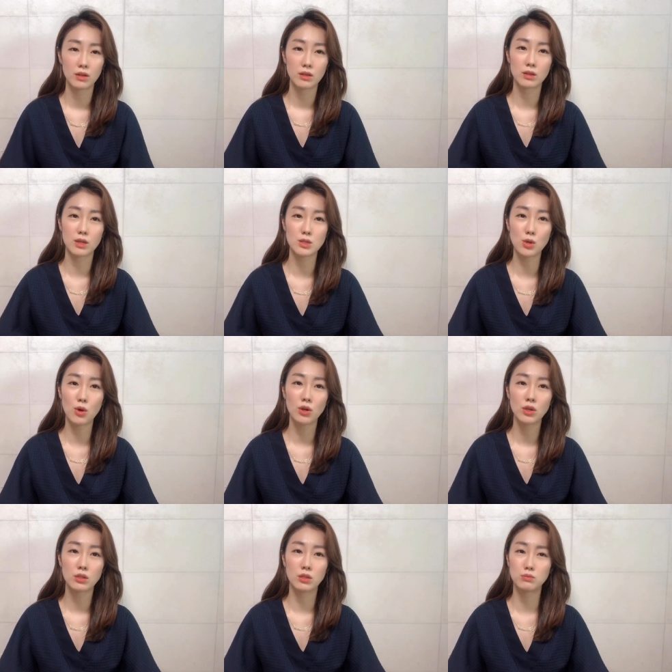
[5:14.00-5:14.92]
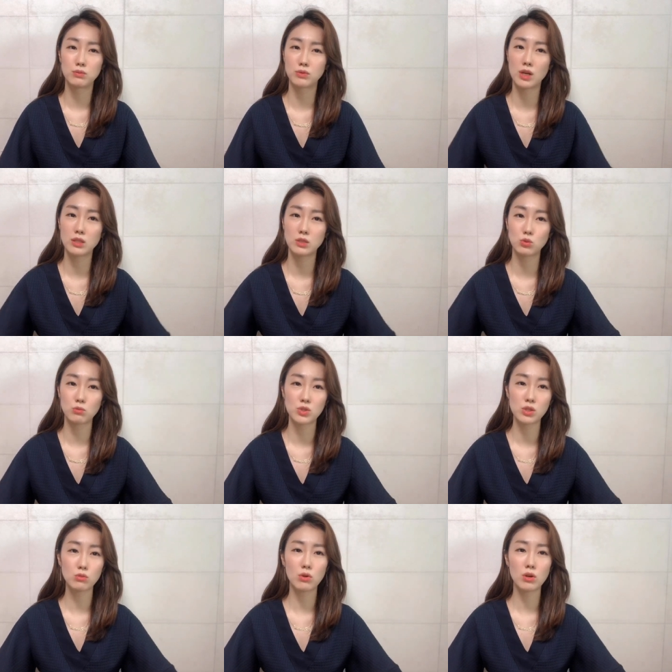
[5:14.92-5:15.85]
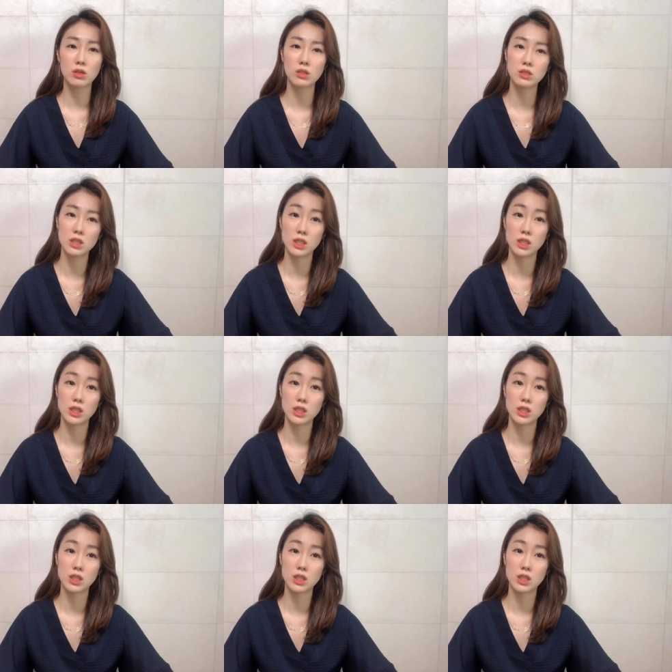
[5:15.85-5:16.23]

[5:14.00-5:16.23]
그래서 이 불안이 좀 10월까지